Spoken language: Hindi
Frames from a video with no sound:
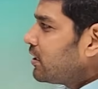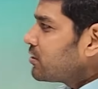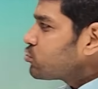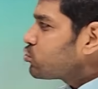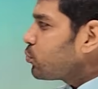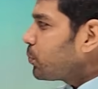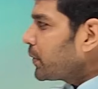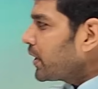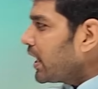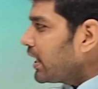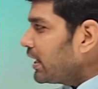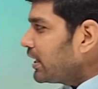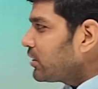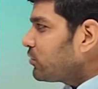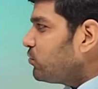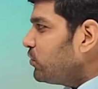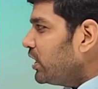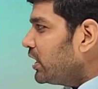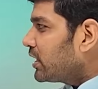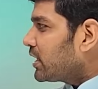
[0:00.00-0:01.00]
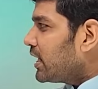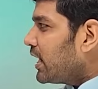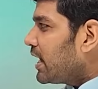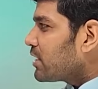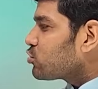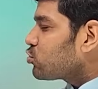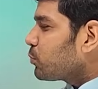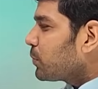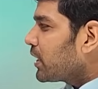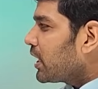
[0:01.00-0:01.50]
सुप्रिया ने ट्वीट किया
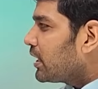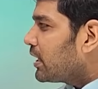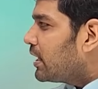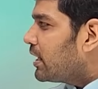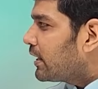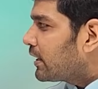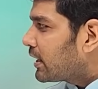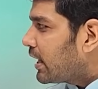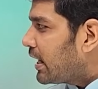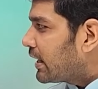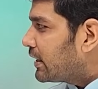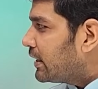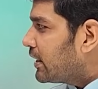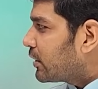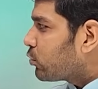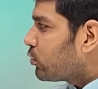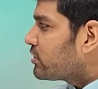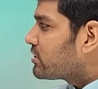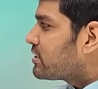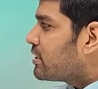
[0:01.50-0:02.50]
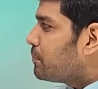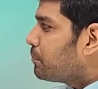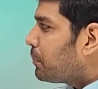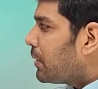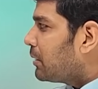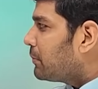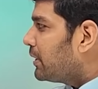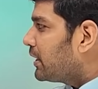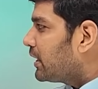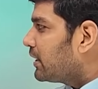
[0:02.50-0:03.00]
है सुप्रिया ने लिखा है कि ये कोई
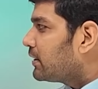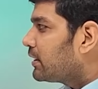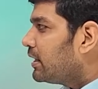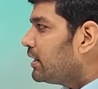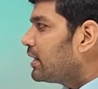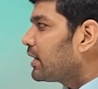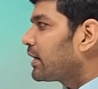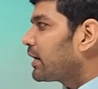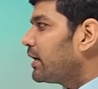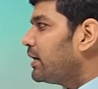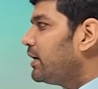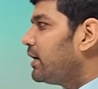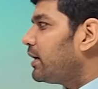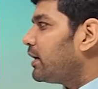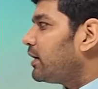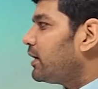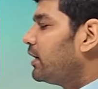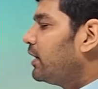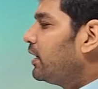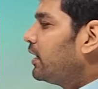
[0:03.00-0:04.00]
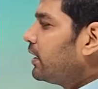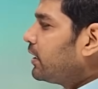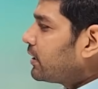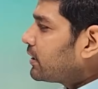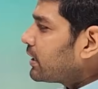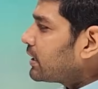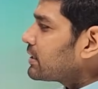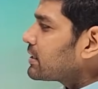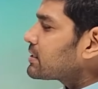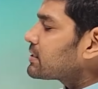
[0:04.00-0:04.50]
सिंपल मीटिंग नहीं लग रही है
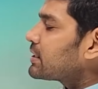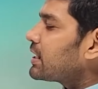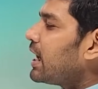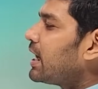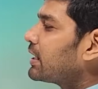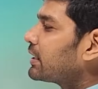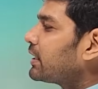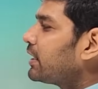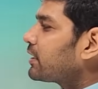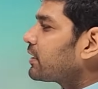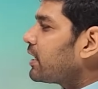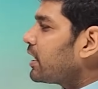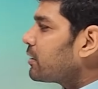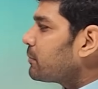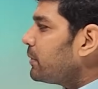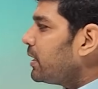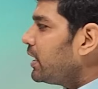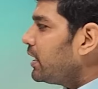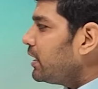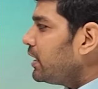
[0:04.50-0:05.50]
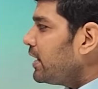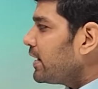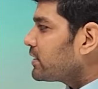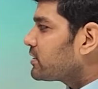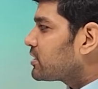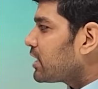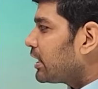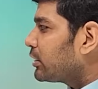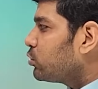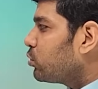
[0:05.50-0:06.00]
राजस्थान के रण में
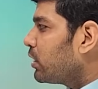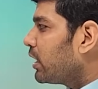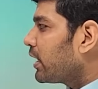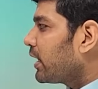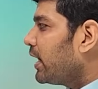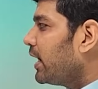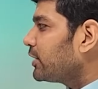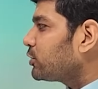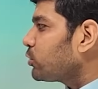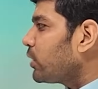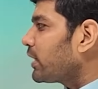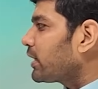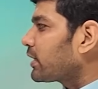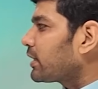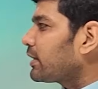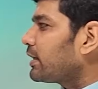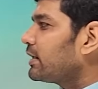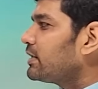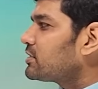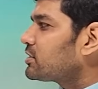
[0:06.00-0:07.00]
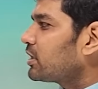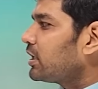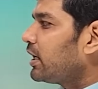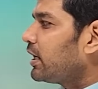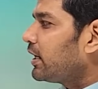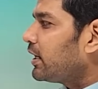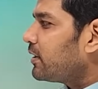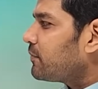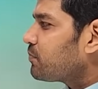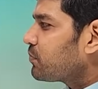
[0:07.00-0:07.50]
एक जादूगर है तो एक रानी शाह
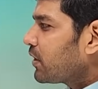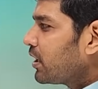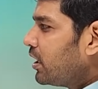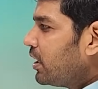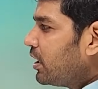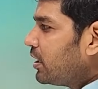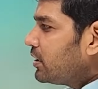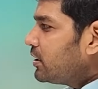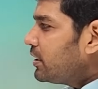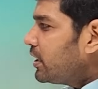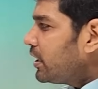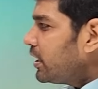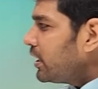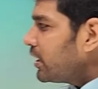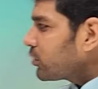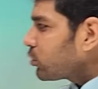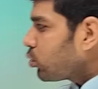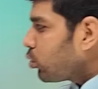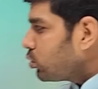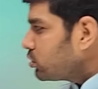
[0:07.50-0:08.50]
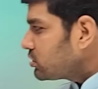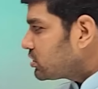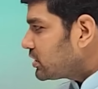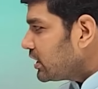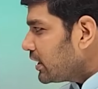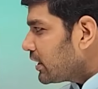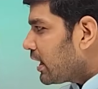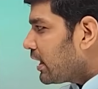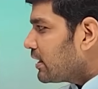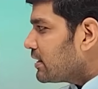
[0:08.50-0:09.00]
है ये कौन
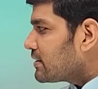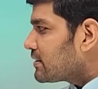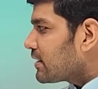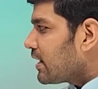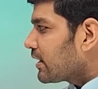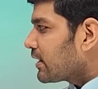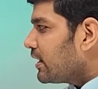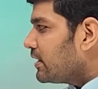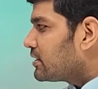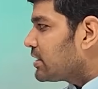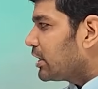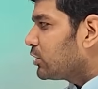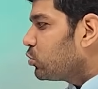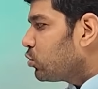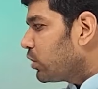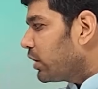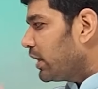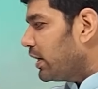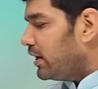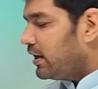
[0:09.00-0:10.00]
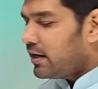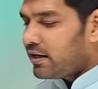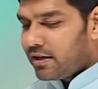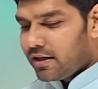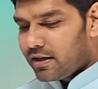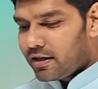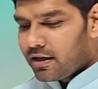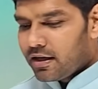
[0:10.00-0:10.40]
सी रानी शाह की जादूगरी है